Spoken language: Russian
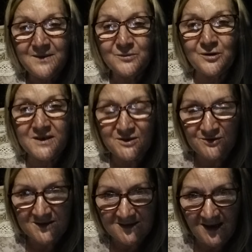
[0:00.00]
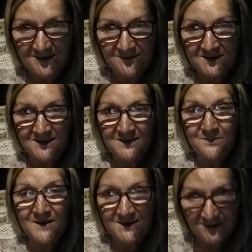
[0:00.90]
многие чудеса творили,
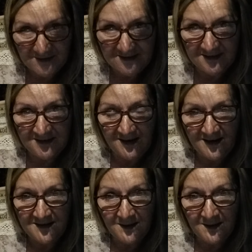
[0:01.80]
бесов изгоняли,